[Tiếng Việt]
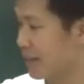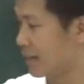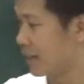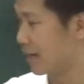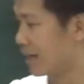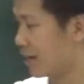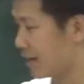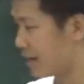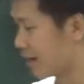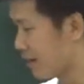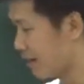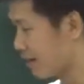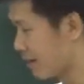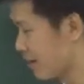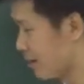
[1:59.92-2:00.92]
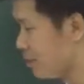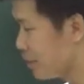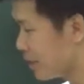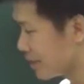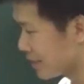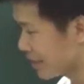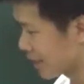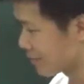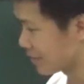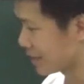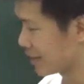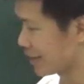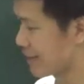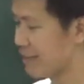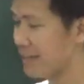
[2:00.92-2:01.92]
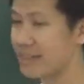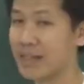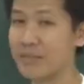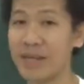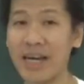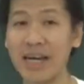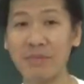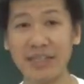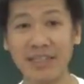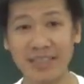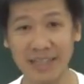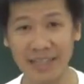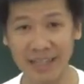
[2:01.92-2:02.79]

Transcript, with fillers: à, nếu mình xem cái tam giác ABC